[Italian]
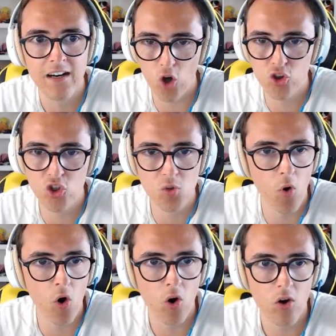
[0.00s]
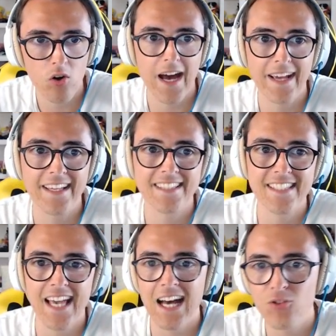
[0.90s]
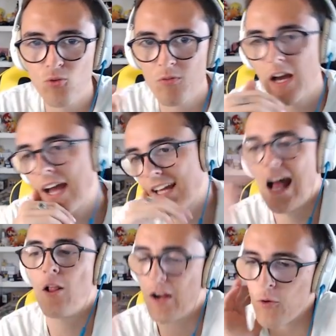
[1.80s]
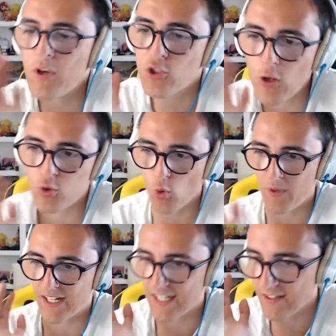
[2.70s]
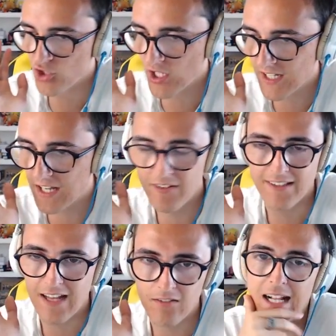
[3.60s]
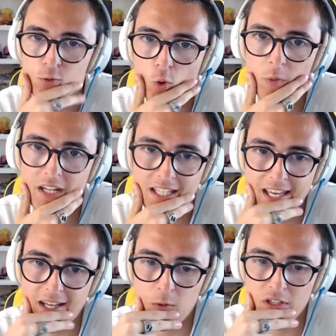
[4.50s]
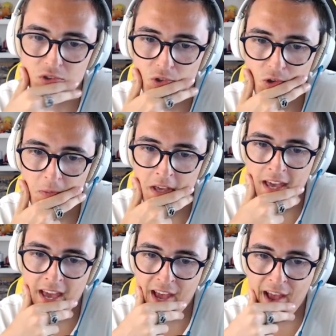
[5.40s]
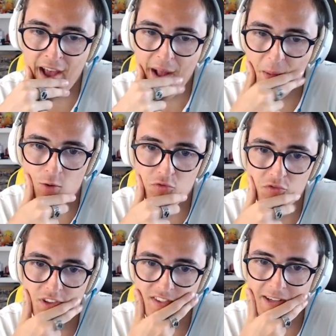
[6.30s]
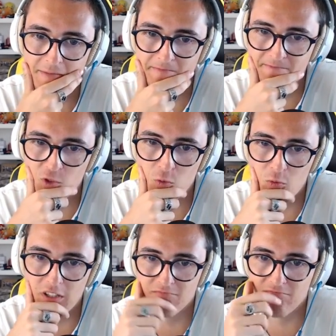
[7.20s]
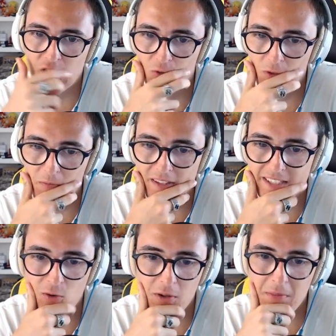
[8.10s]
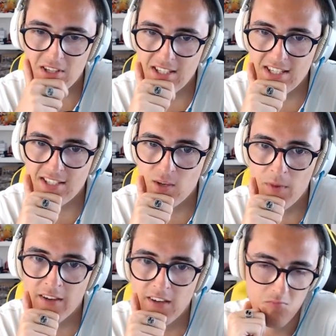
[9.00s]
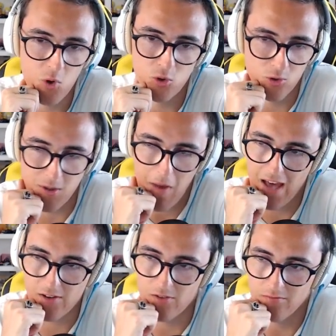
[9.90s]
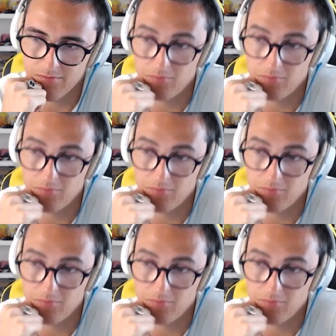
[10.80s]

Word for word: Ottimo. Anche se anche, allora, questo ha il suo perché, c'è da dire la verità. Ha il suo perché questo come outfit. Con quei, con quei pantaloni bassissimi. Molto tamarro.